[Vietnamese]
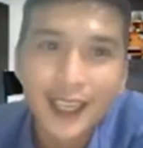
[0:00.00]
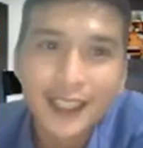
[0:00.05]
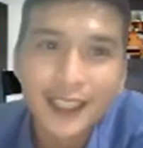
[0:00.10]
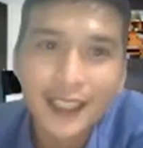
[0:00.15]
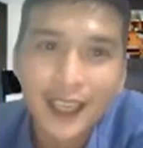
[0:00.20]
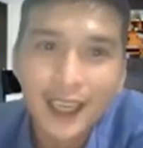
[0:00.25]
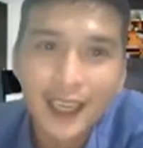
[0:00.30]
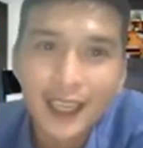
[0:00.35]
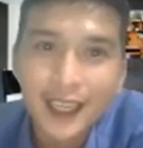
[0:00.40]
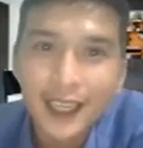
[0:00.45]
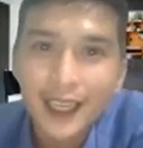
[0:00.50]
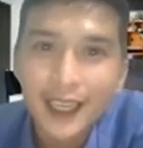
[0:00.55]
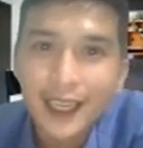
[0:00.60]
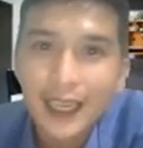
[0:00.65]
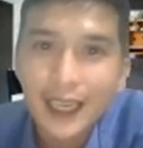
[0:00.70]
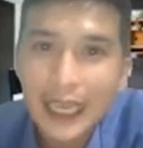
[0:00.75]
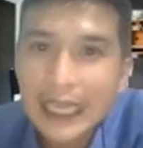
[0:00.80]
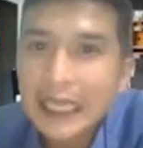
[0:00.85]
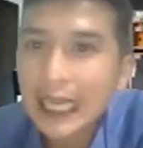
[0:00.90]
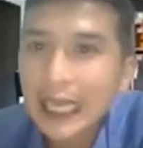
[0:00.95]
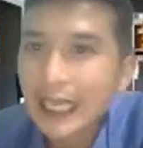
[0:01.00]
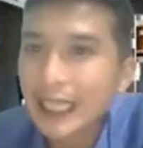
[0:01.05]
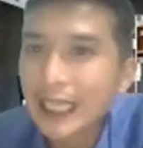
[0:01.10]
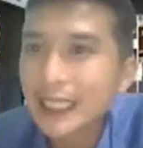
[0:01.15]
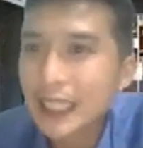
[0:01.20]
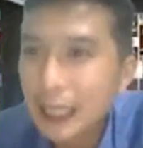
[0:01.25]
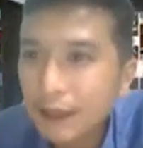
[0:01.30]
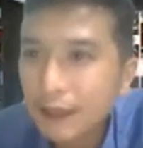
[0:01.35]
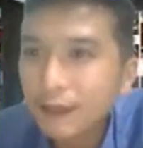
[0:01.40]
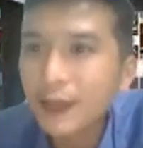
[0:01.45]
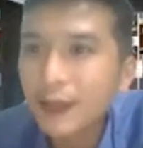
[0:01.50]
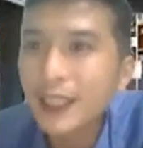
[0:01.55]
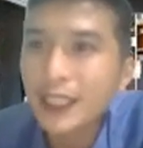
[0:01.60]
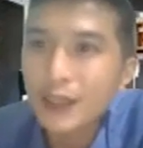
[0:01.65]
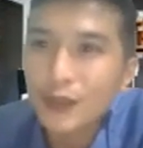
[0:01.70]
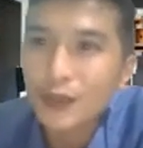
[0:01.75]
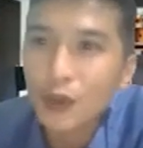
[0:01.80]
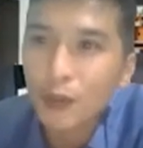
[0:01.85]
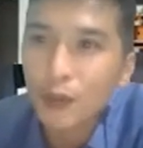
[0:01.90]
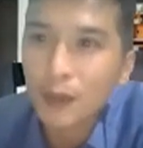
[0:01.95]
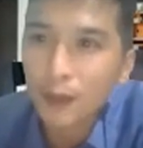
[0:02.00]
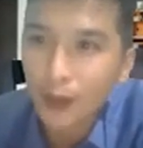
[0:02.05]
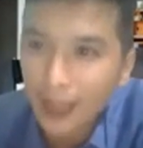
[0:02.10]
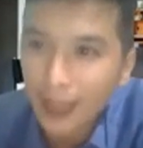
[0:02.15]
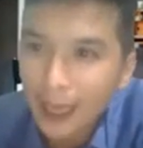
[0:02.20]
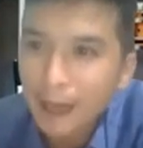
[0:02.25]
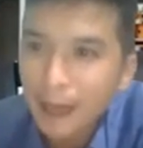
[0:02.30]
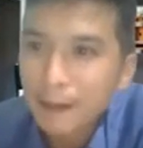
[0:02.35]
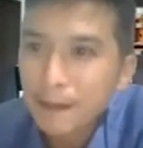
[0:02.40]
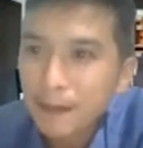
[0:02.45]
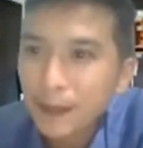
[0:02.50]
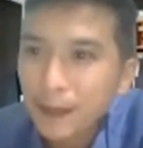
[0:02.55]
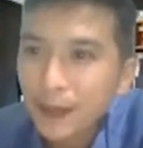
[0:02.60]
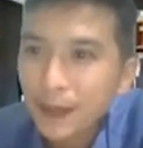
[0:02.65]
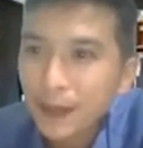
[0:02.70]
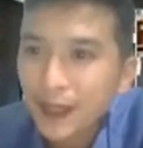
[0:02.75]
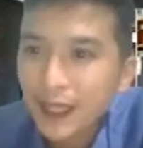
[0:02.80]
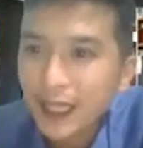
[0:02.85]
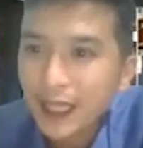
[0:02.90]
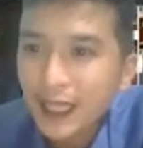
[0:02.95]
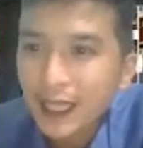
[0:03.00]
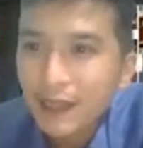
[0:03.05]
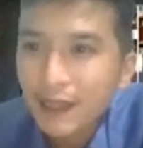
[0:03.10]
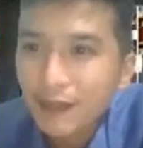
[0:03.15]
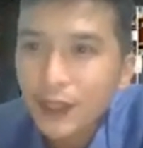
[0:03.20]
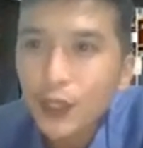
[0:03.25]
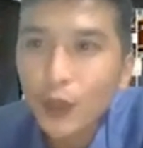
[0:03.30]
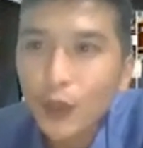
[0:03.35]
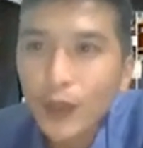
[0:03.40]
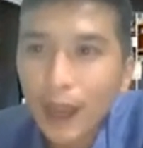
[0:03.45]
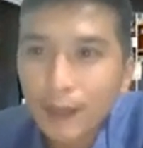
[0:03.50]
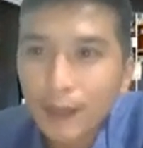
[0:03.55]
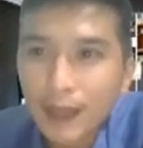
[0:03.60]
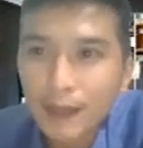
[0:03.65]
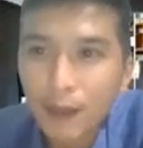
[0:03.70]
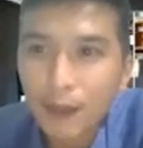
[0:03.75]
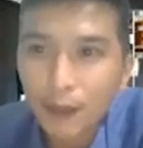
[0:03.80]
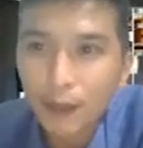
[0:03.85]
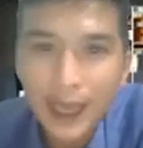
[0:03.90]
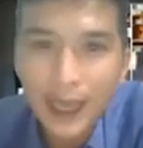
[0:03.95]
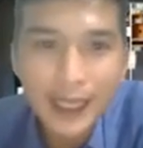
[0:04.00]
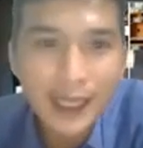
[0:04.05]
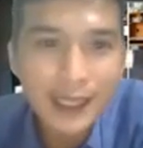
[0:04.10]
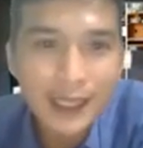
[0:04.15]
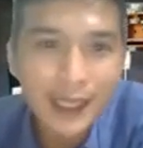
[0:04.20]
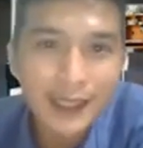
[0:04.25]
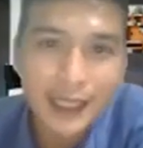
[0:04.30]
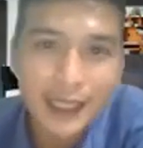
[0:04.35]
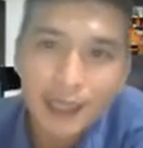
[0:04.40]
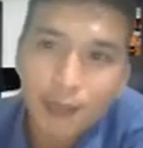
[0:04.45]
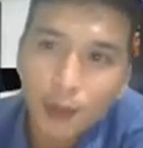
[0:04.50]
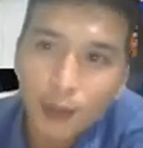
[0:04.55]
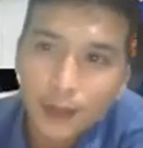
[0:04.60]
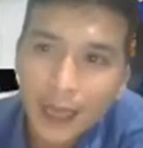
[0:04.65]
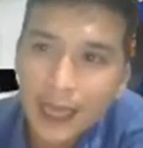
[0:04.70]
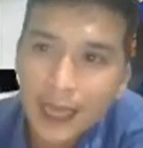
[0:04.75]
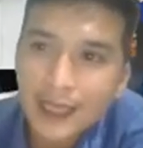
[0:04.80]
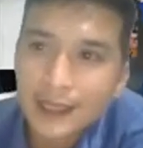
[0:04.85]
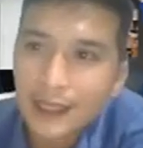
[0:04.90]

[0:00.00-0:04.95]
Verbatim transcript: đó là gì ạ? Lấy lại cái chi phí tiêu dùng mình mỗi tháng. Ví dụ ngày hôm nay một gia đình anh chị một